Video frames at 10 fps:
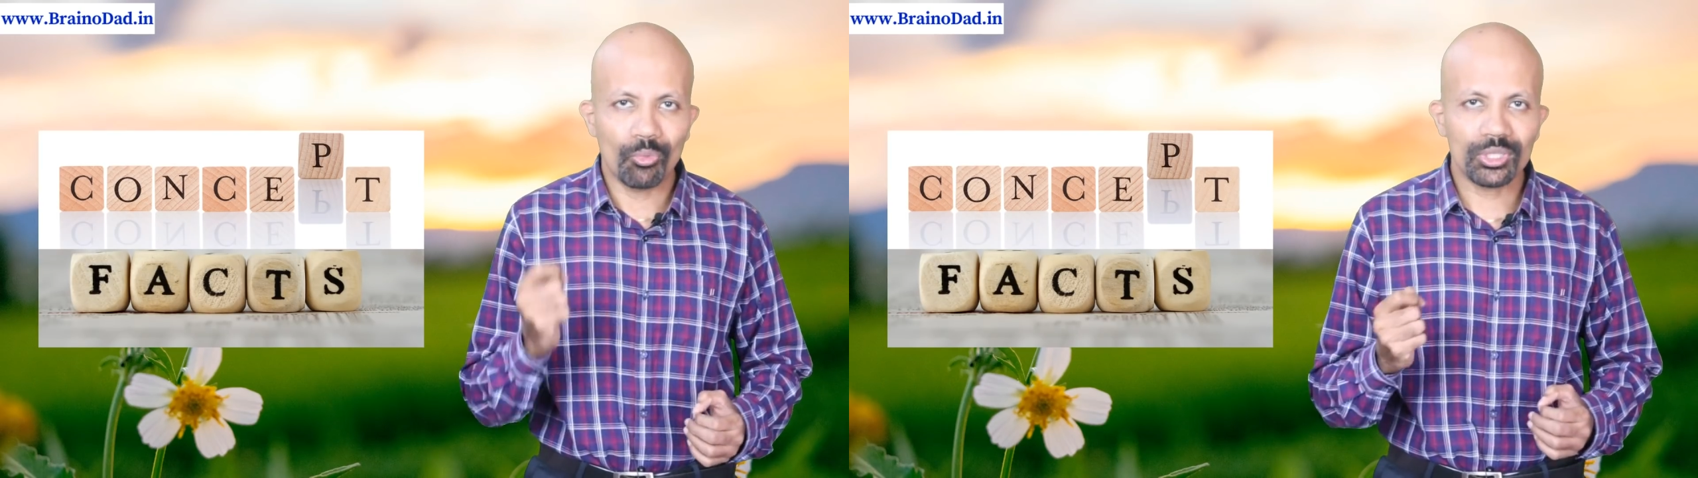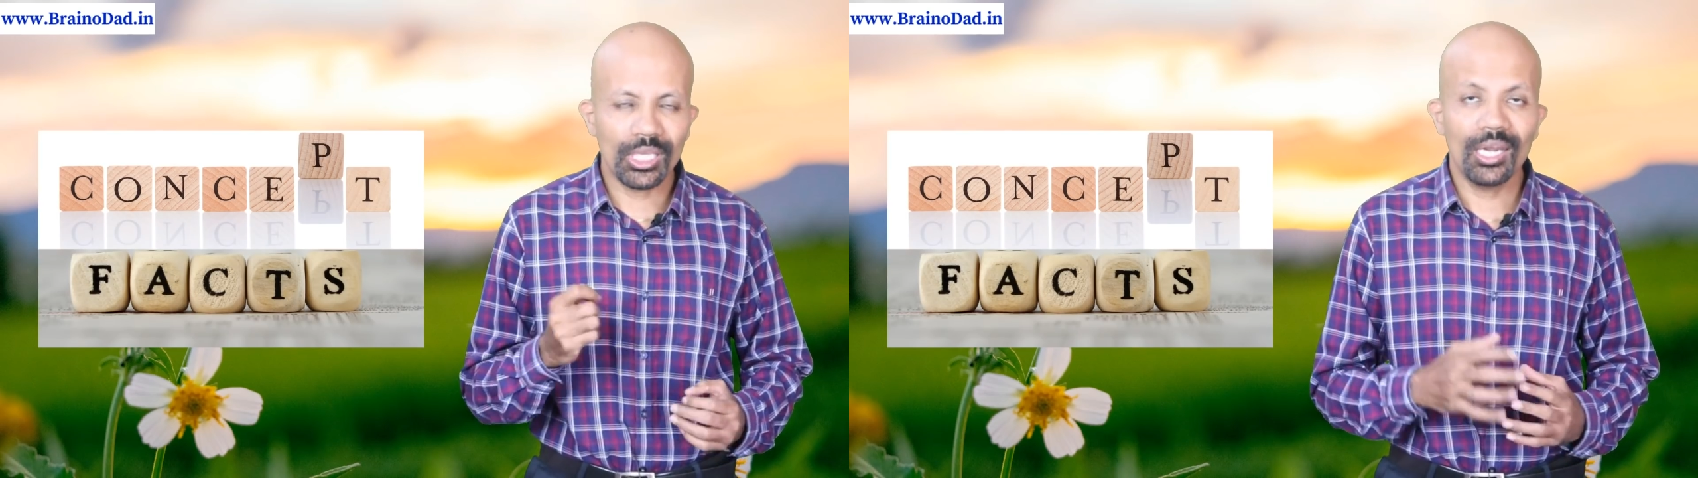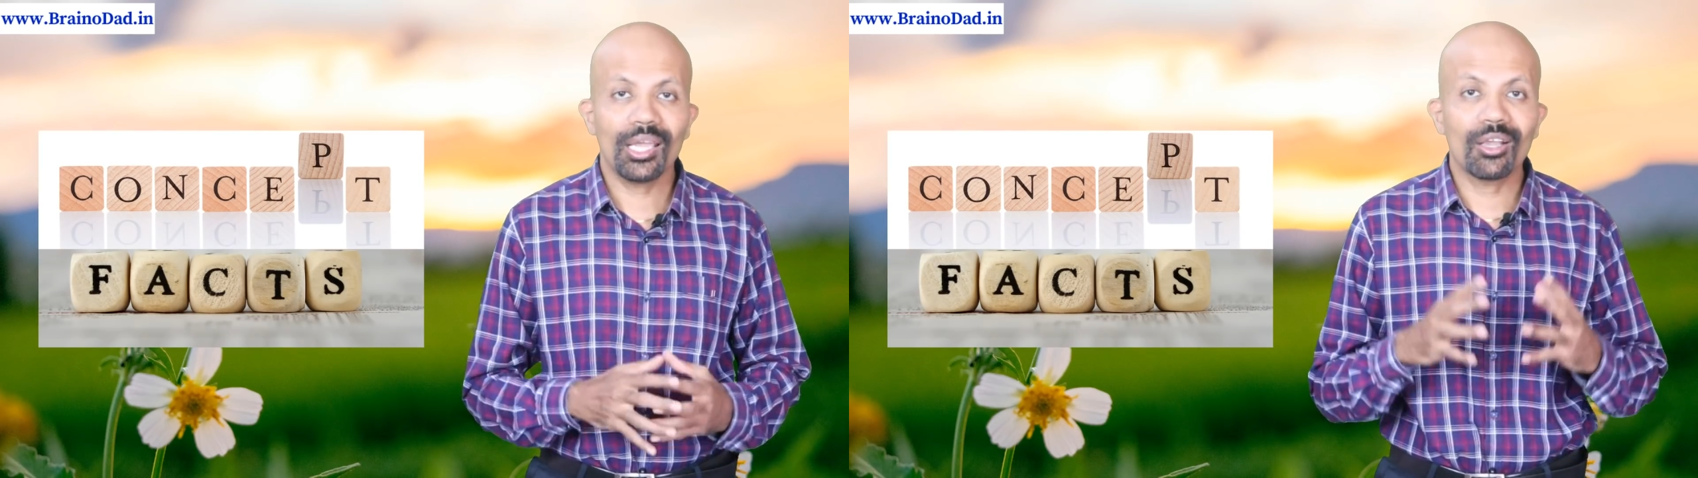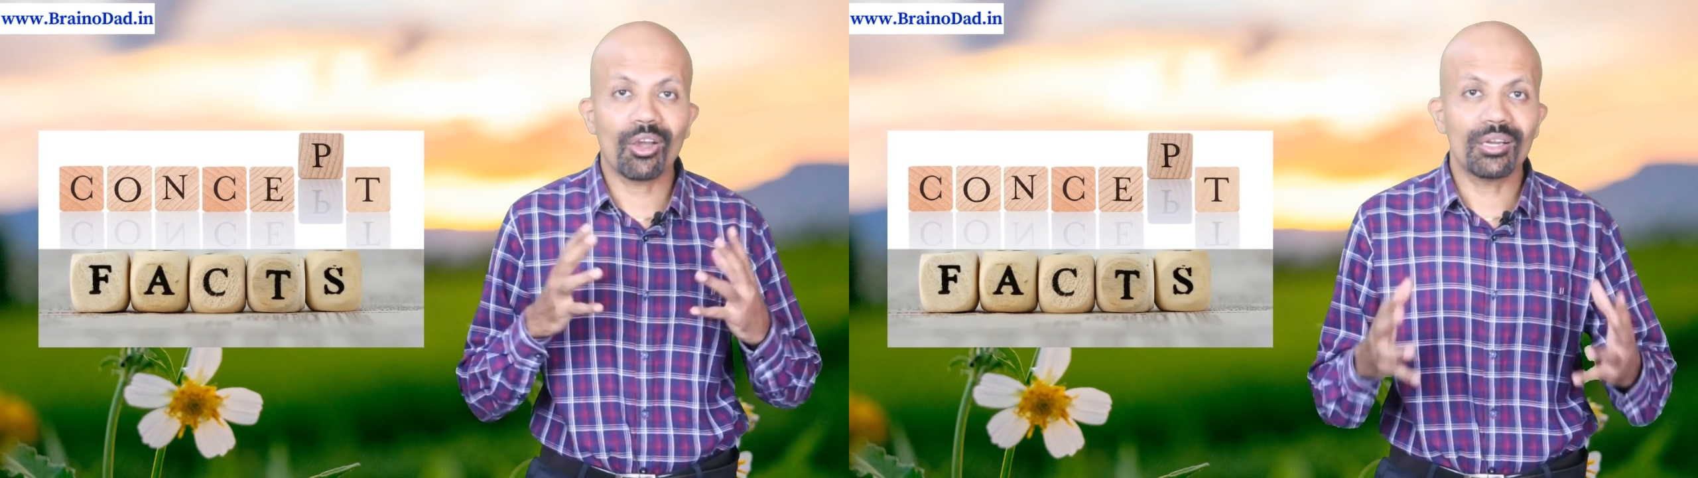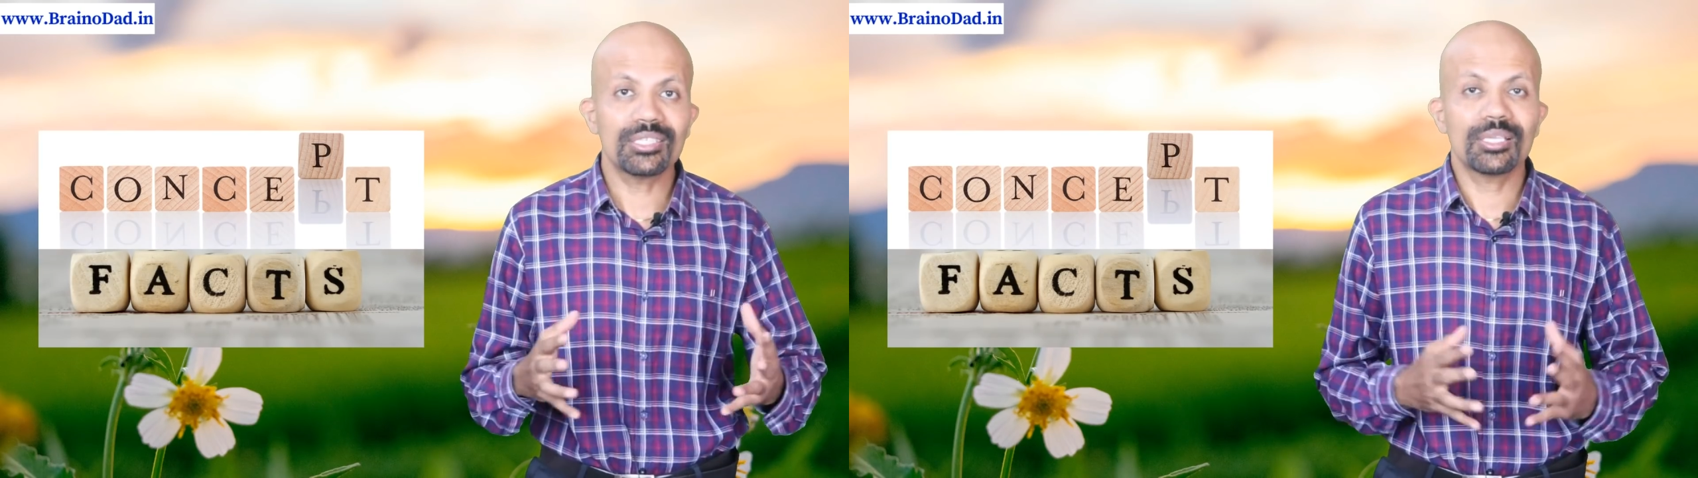முதல்ல
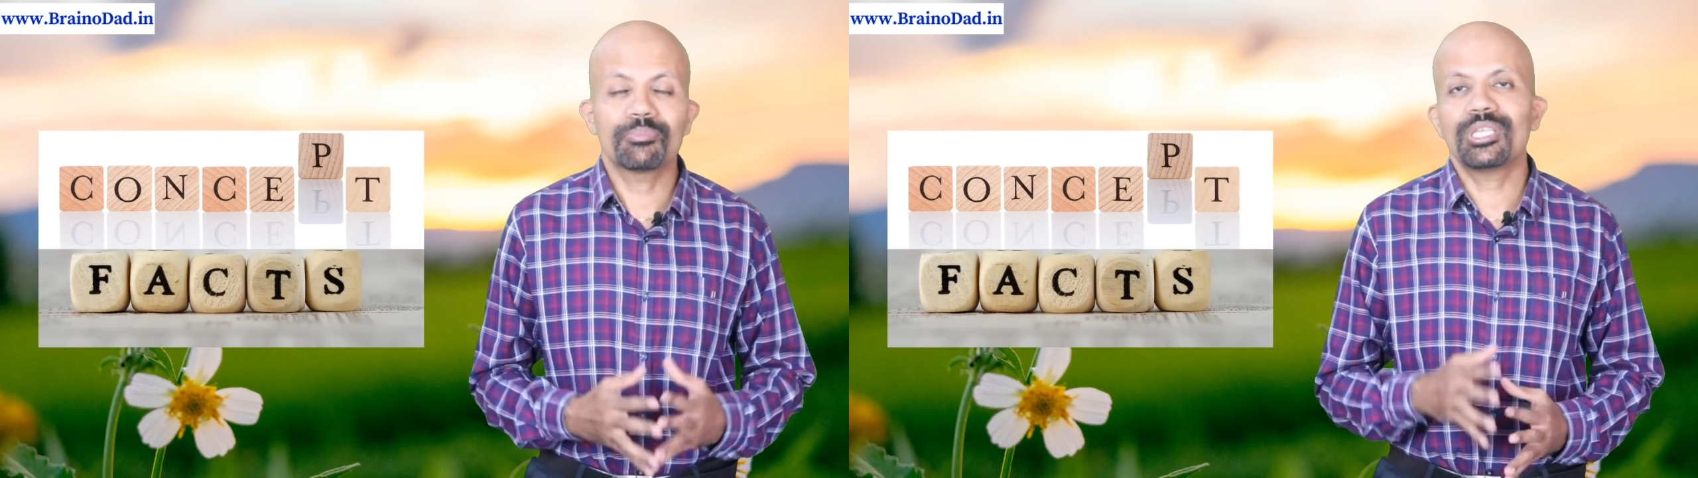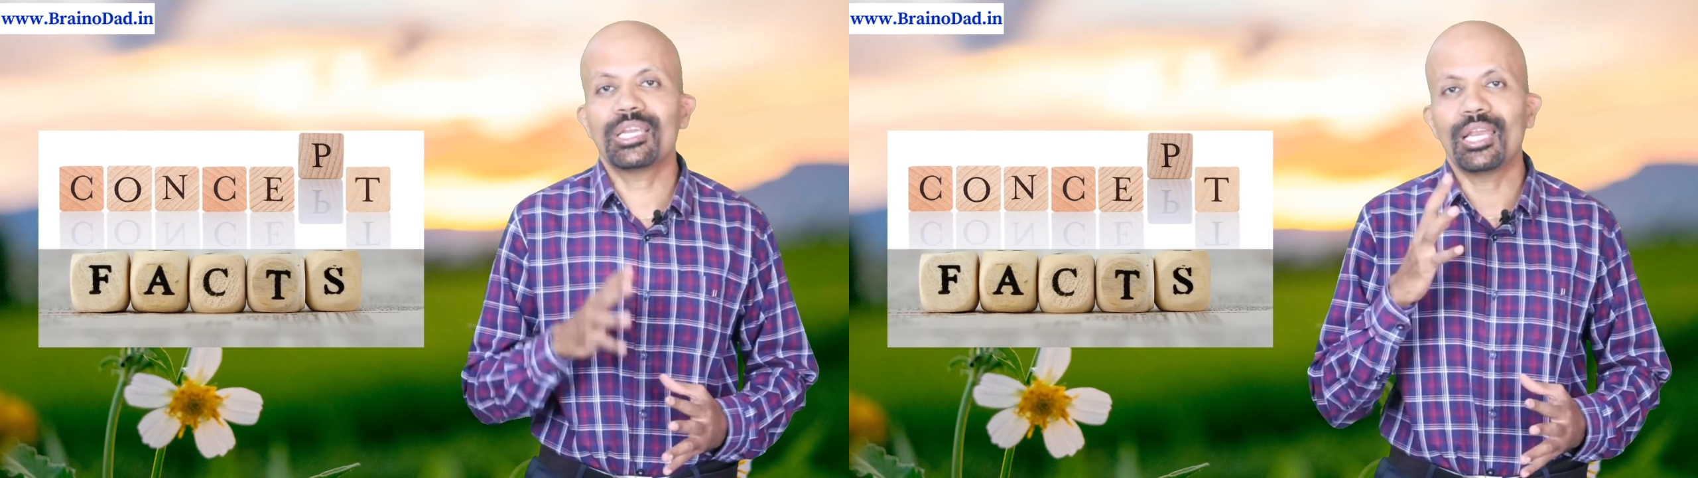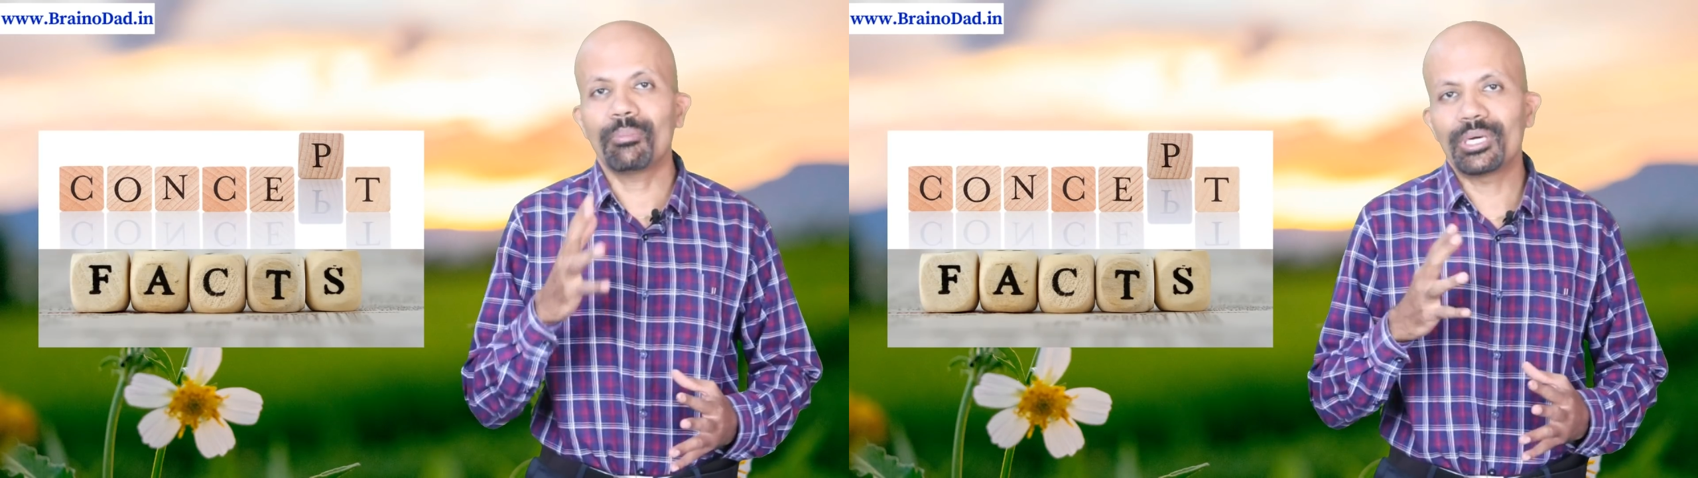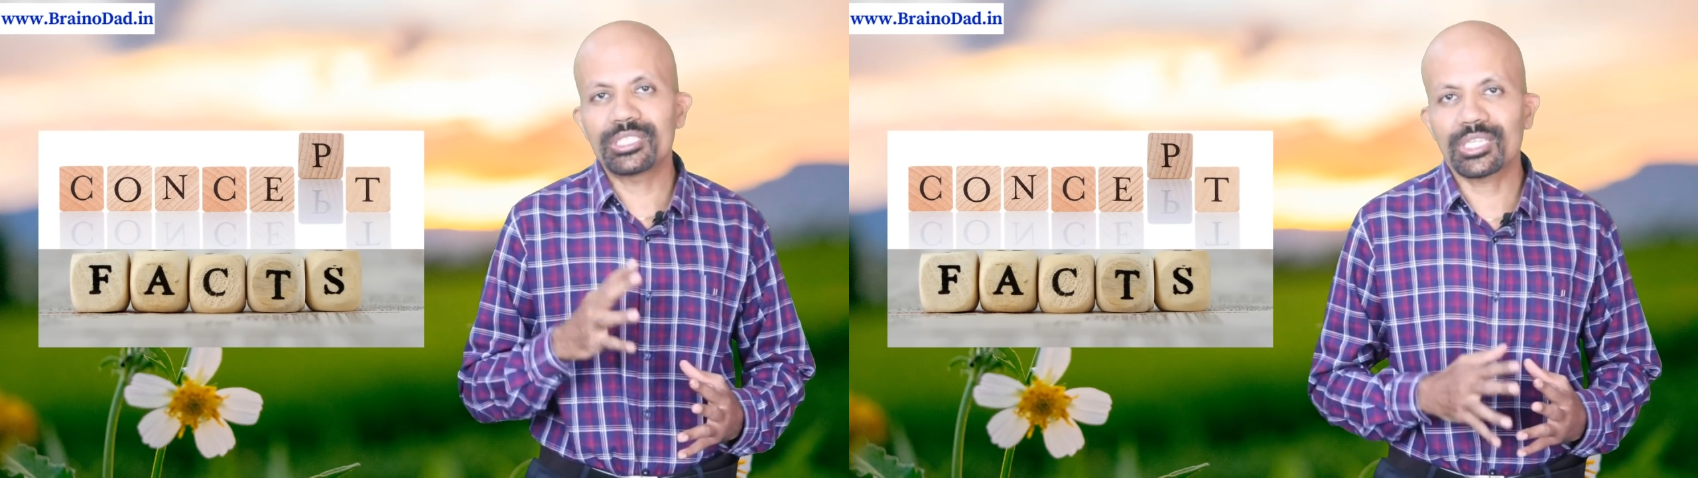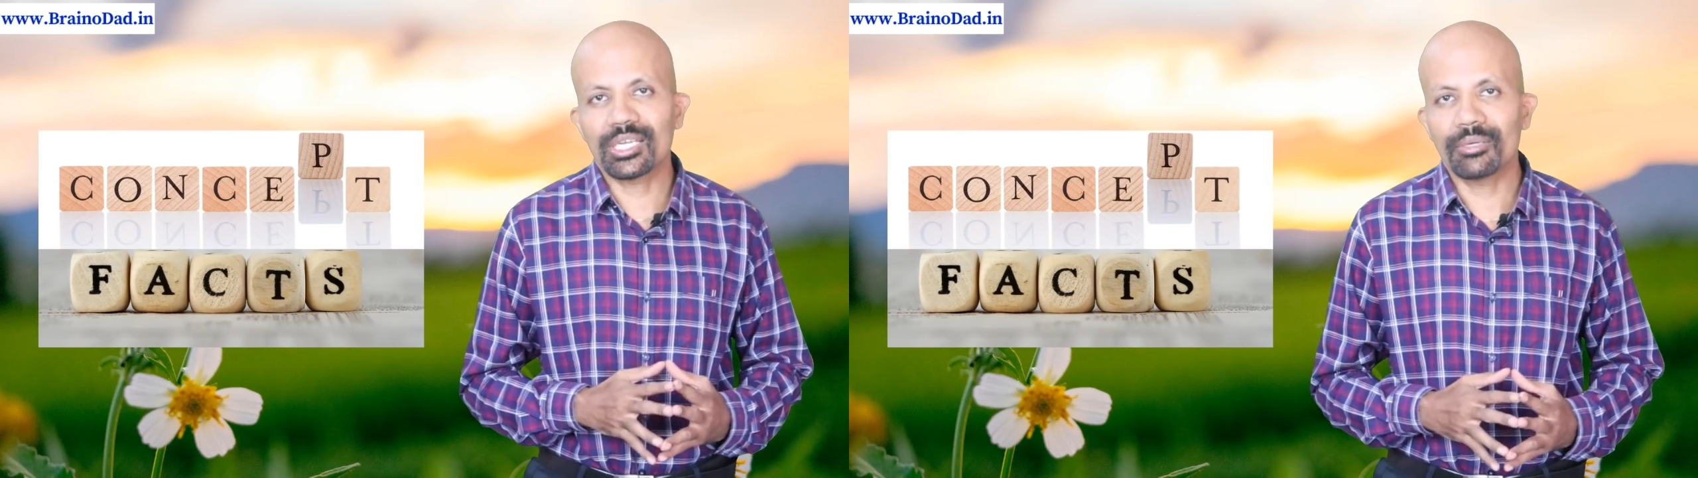கான்செப்ட்ஸை நல்லா
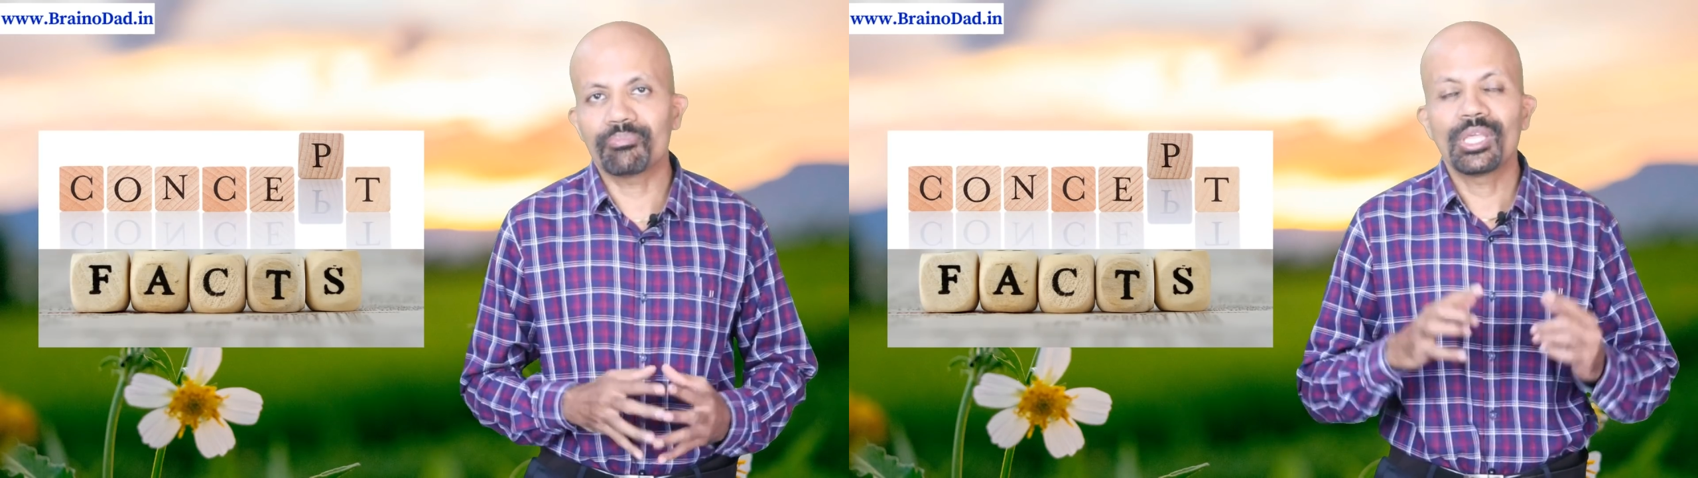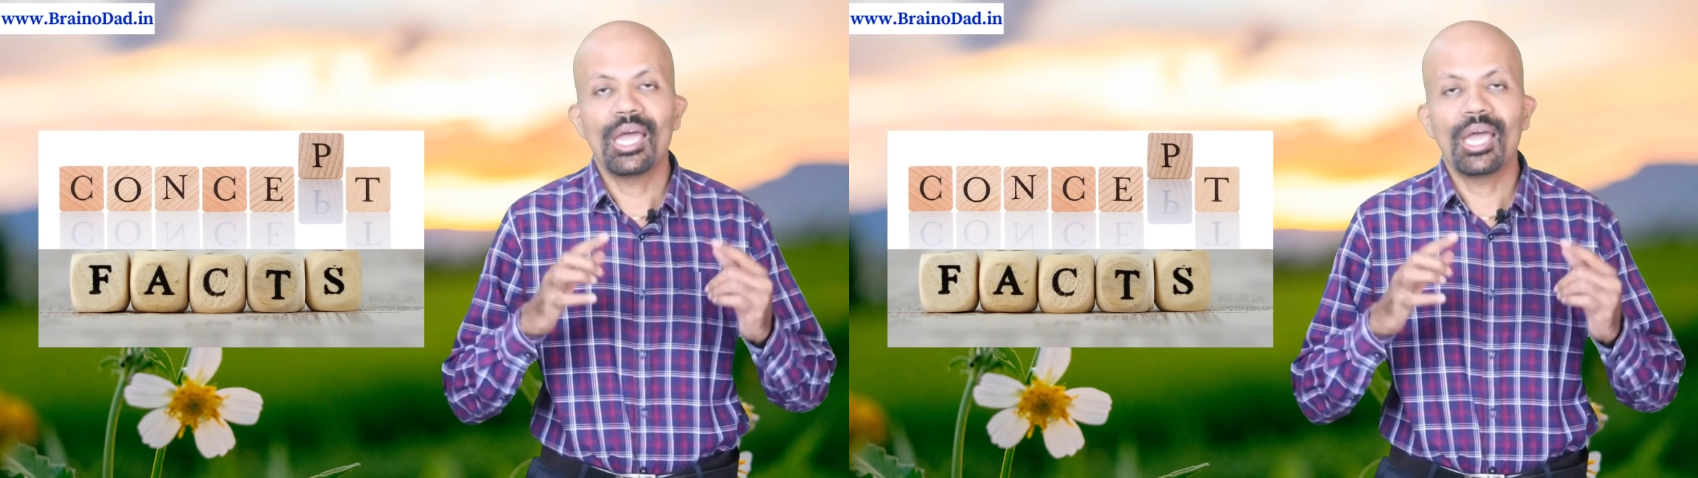படிச்சுக்கோங்க